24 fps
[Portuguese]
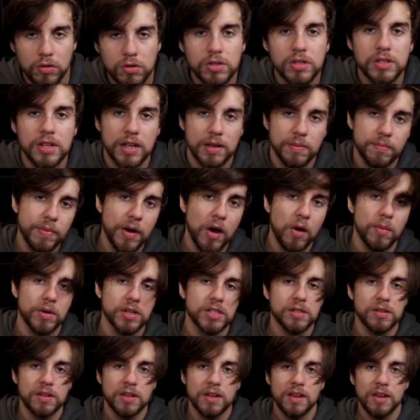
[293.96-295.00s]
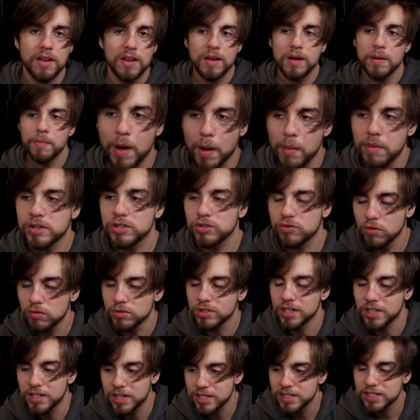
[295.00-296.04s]
gostei. Palmas. Palmas,
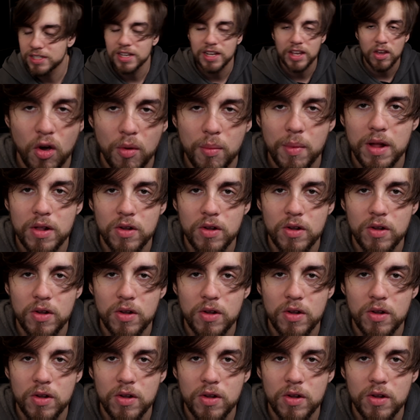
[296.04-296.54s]
com certeza esse aqui é o